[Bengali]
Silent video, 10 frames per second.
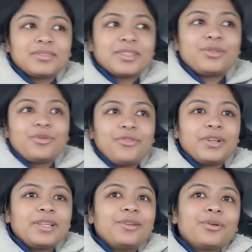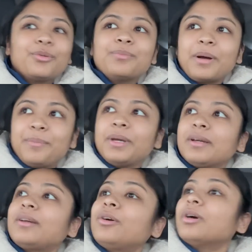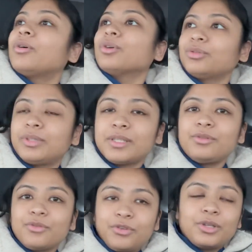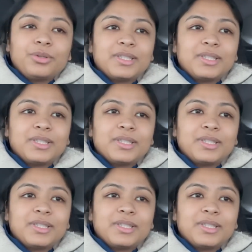স্নোফল কীরকমভাবে কতটা স্নোফল